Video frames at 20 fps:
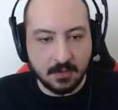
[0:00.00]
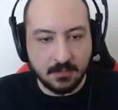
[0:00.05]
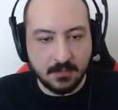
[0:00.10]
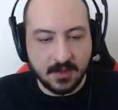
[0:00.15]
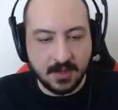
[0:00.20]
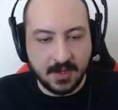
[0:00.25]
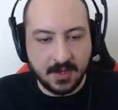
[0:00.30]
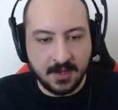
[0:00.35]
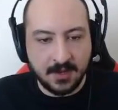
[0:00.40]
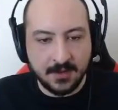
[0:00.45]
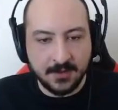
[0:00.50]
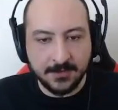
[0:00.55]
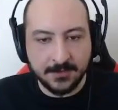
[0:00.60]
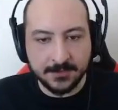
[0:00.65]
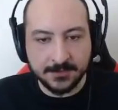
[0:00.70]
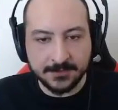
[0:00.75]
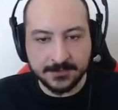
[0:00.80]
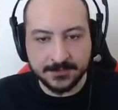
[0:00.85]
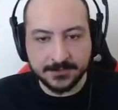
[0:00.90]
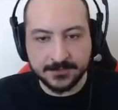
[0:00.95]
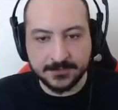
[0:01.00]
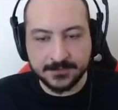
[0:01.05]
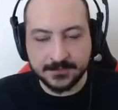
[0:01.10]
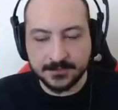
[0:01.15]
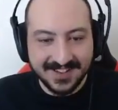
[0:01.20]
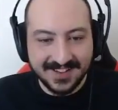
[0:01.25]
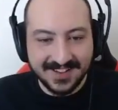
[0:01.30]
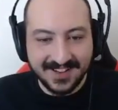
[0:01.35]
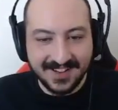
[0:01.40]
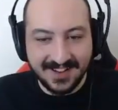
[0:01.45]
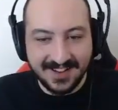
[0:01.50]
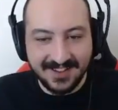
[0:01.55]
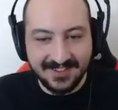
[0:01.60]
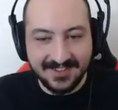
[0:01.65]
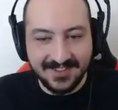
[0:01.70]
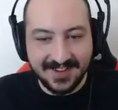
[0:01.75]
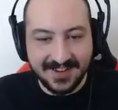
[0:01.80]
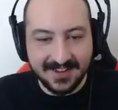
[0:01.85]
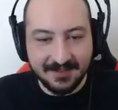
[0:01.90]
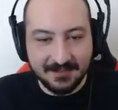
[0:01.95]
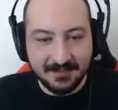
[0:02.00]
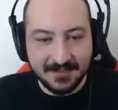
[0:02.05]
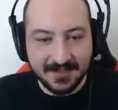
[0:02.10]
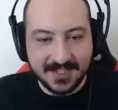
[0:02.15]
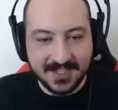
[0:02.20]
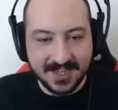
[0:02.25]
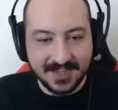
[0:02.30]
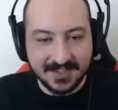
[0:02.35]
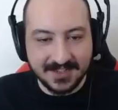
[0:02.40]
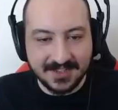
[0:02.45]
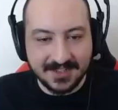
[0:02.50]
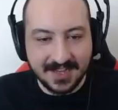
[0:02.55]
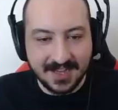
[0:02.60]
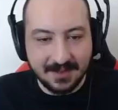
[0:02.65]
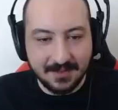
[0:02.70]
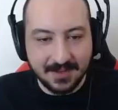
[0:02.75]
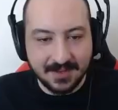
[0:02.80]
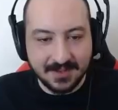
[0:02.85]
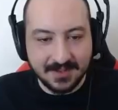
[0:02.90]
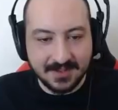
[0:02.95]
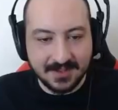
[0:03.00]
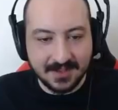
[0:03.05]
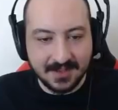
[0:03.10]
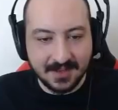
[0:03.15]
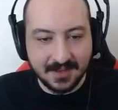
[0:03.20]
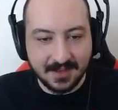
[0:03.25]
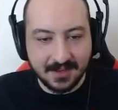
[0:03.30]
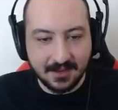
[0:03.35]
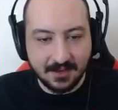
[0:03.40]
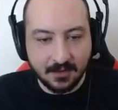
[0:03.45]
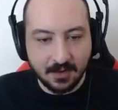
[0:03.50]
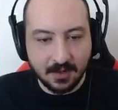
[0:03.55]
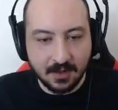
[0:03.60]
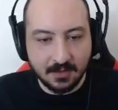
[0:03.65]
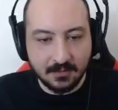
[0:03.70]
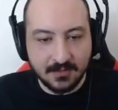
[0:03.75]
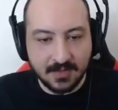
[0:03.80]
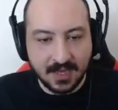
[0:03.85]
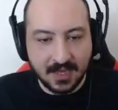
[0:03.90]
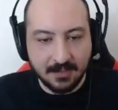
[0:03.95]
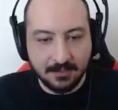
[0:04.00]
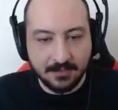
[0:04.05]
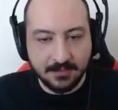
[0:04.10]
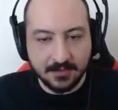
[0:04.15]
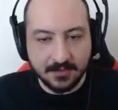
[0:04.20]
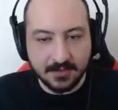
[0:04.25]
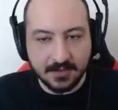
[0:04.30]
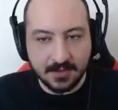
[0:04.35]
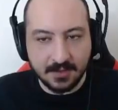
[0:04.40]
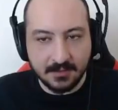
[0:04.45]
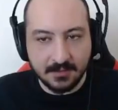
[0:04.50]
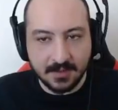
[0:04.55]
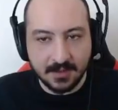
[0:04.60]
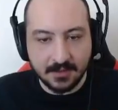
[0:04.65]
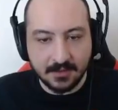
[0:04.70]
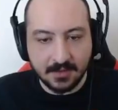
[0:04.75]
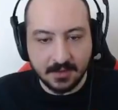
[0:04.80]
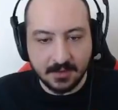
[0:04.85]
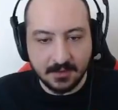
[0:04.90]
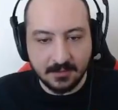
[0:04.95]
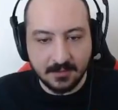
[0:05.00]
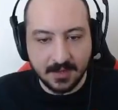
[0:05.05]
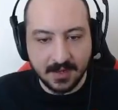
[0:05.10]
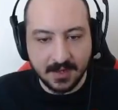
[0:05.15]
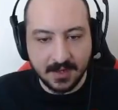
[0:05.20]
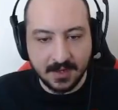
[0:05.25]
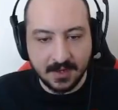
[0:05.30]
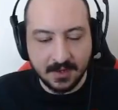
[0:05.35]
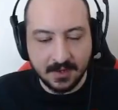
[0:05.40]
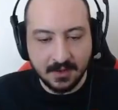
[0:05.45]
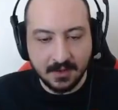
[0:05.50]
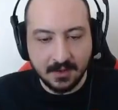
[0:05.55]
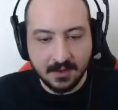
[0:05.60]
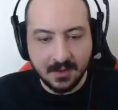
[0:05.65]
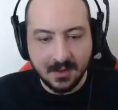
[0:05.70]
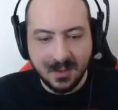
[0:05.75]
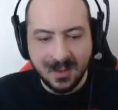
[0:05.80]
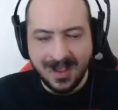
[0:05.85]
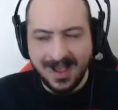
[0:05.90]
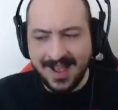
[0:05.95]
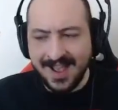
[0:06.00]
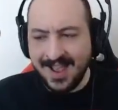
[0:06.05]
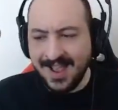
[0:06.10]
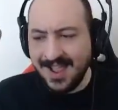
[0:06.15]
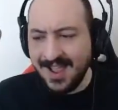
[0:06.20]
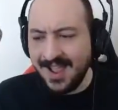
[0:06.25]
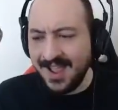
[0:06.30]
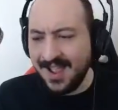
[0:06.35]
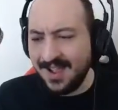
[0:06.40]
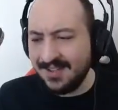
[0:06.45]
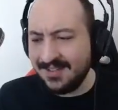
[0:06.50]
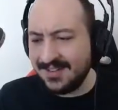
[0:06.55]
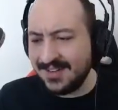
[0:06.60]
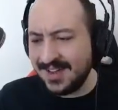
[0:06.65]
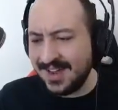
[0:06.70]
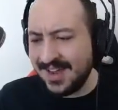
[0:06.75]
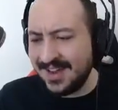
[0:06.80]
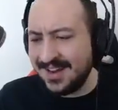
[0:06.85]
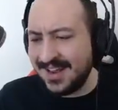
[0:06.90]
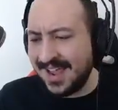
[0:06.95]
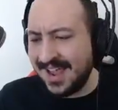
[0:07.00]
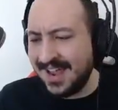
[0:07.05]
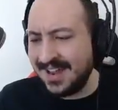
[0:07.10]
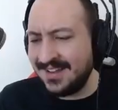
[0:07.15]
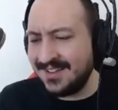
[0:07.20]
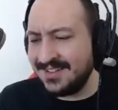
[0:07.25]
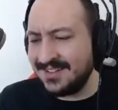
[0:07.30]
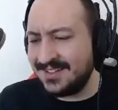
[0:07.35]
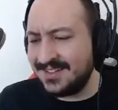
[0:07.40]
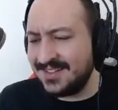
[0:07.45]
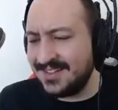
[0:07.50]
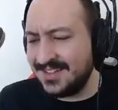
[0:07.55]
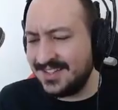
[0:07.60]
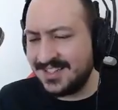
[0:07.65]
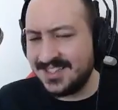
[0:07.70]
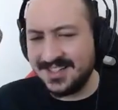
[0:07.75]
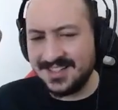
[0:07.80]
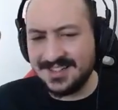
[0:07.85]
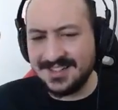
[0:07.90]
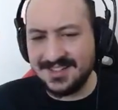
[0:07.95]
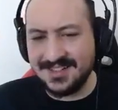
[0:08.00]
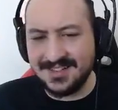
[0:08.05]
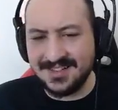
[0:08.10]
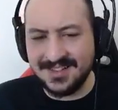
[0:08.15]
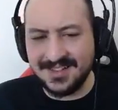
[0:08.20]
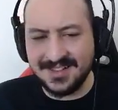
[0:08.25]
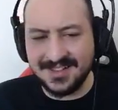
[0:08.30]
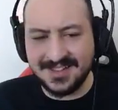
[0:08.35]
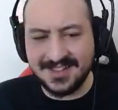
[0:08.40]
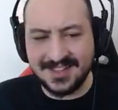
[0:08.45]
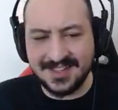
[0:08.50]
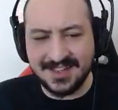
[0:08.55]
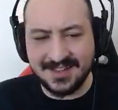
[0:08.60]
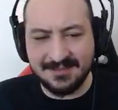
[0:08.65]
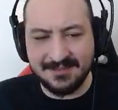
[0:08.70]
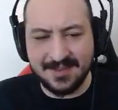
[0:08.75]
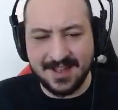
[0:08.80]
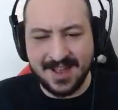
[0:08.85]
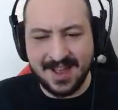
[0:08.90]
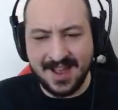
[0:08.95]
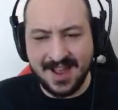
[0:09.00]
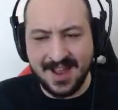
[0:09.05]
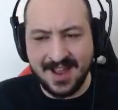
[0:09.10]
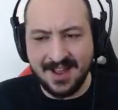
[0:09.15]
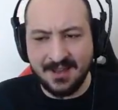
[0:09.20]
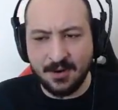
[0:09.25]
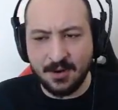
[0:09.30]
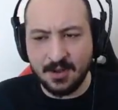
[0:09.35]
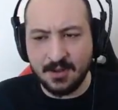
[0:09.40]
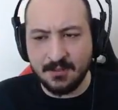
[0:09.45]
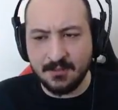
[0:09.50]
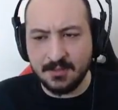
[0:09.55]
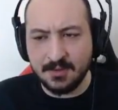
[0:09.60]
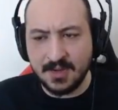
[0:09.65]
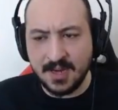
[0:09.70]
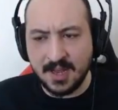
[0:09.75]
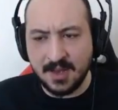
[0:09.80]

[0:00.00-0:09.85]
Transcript: me? Ha vereyim bir şans daha ben sana. Oğlum ne yapıyorsun ya? Aa gelen yakışıklı da kim? Aa oğlum.